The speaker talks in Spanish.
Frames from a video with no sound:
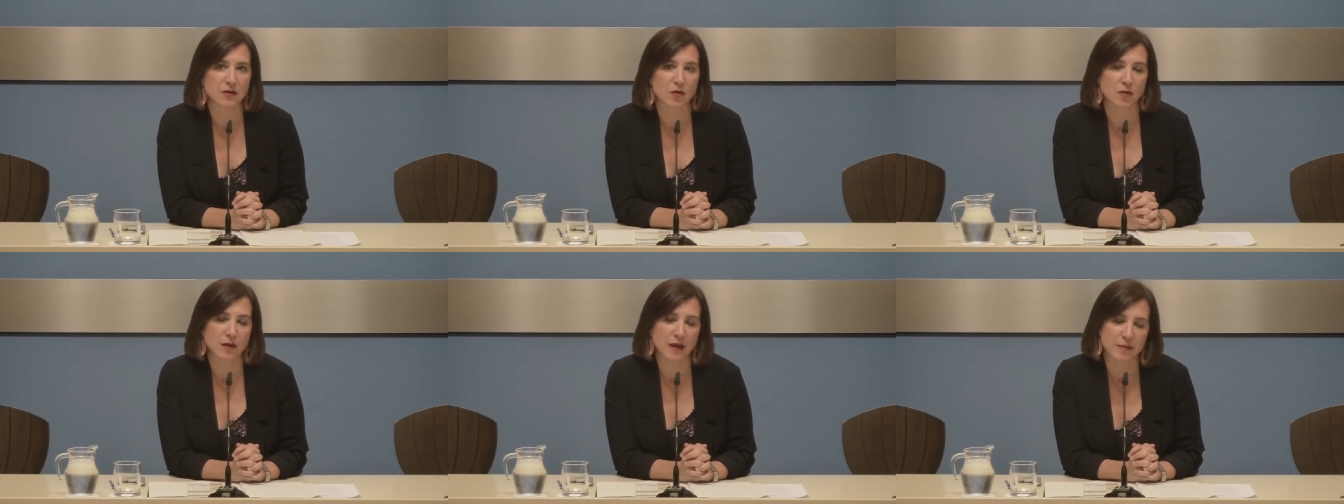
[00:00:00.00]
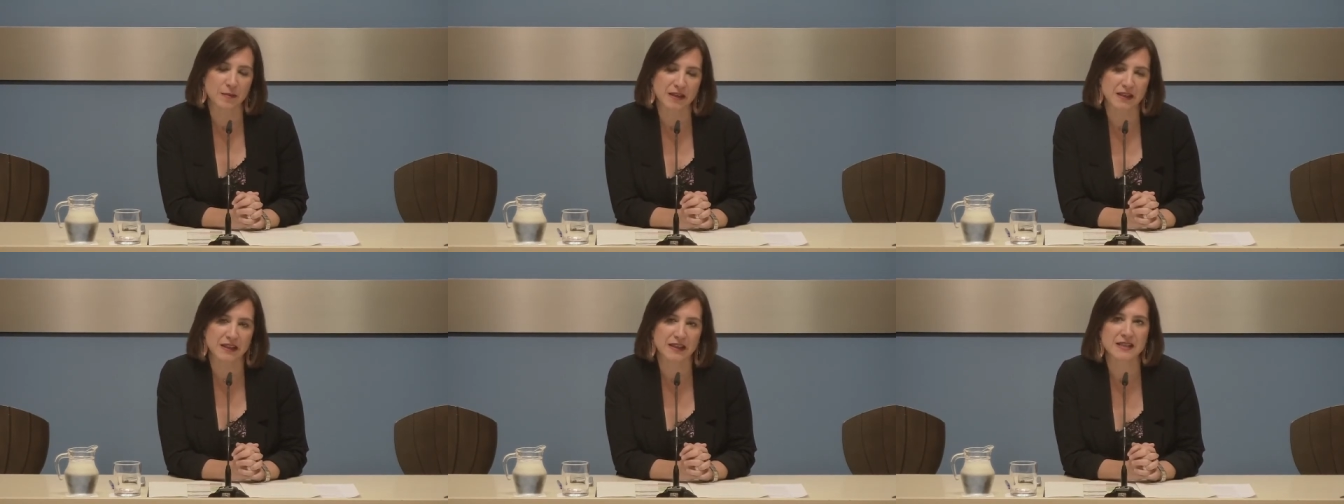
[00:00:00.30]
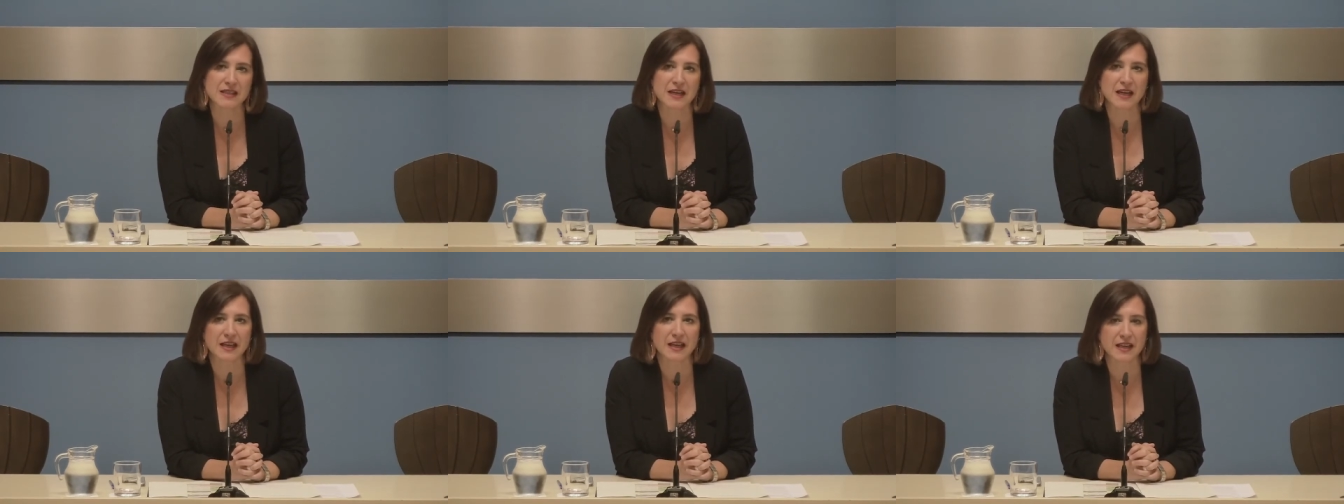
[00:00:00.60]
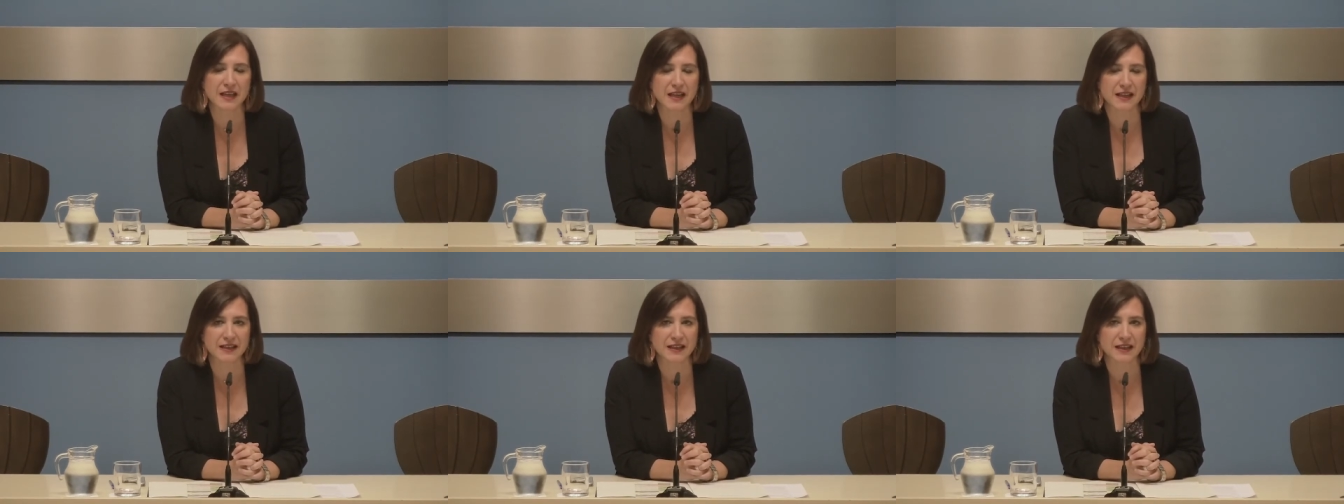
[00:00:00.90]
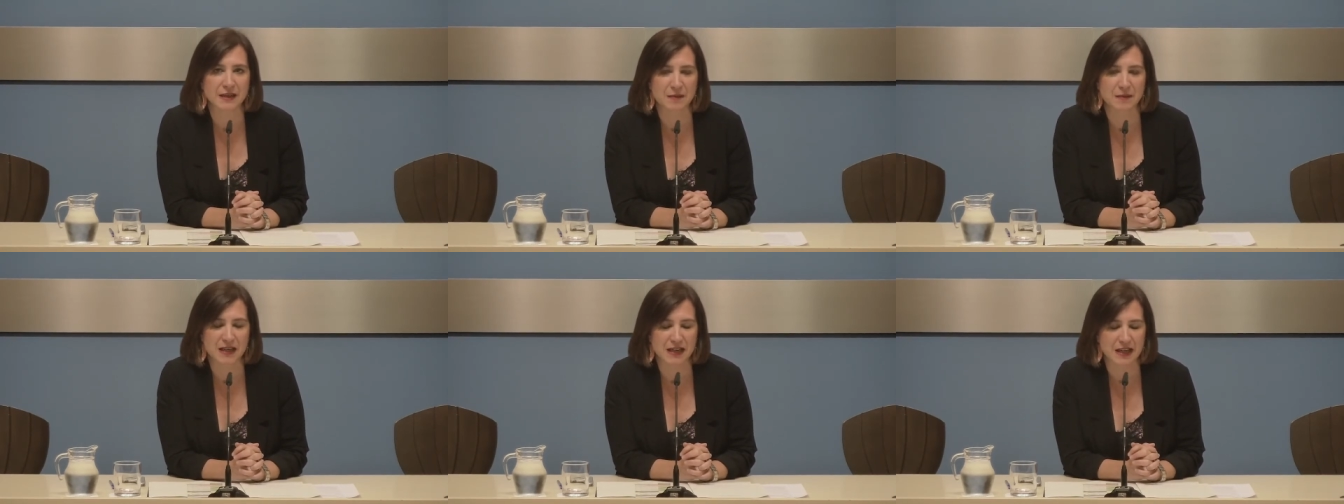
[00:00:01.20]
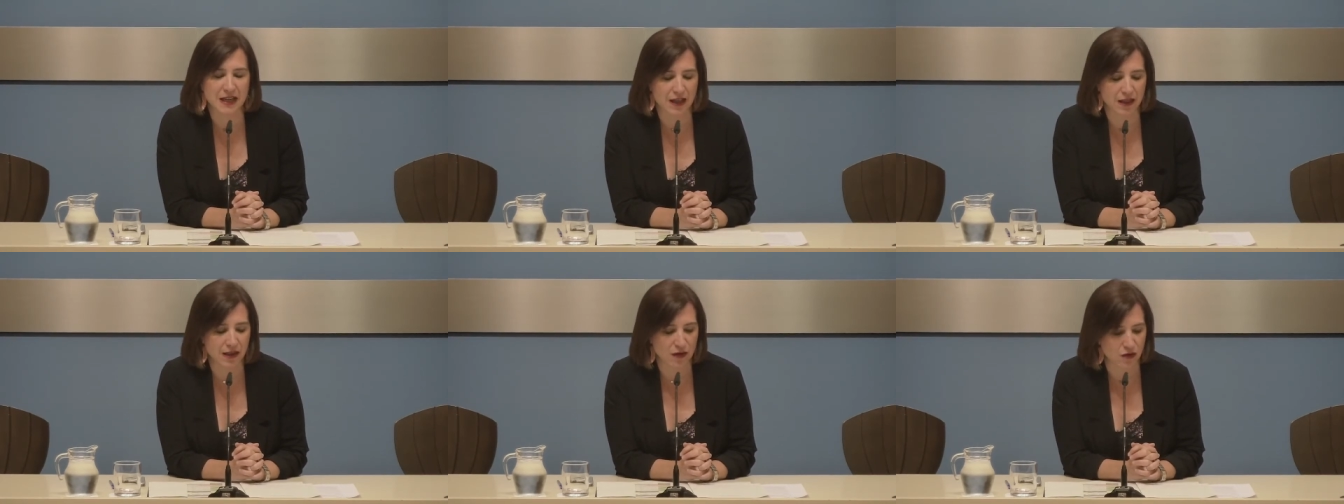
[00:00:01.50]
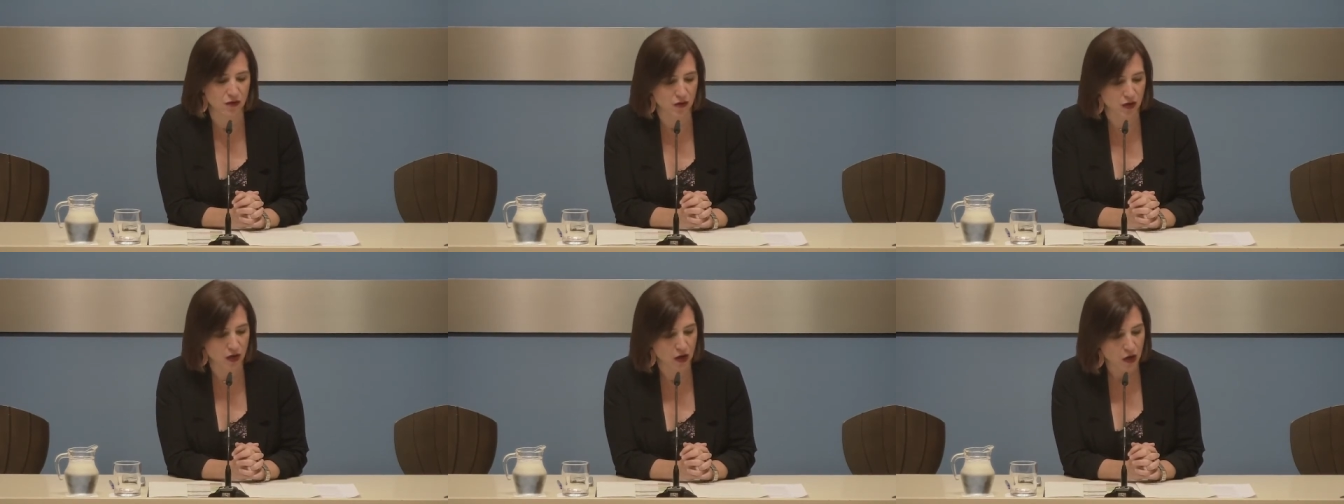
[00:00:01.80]
obviamente es aquella que tiene más
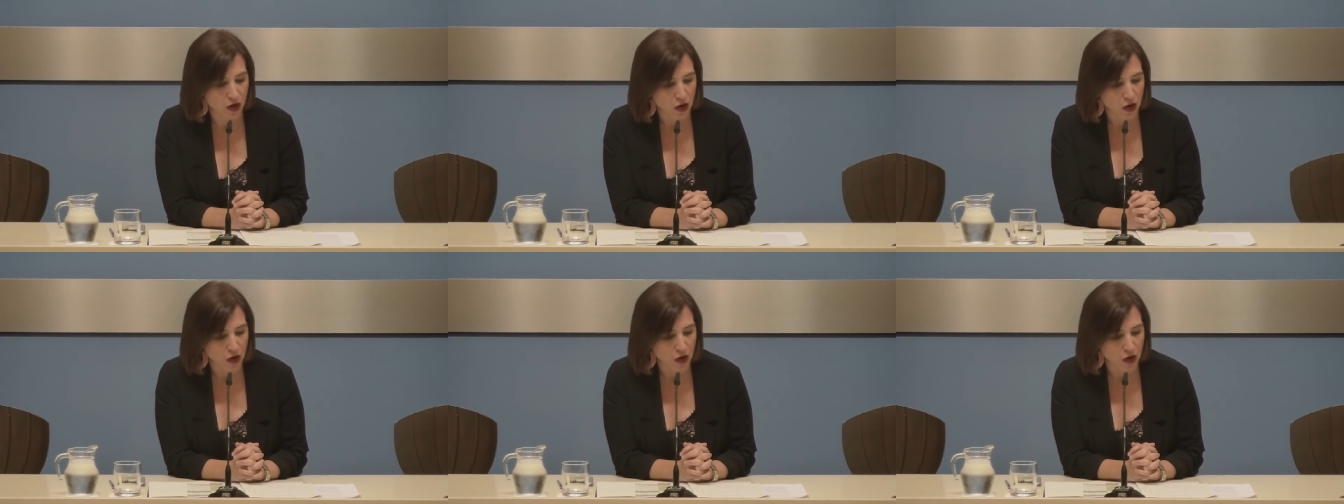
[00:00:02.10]
relación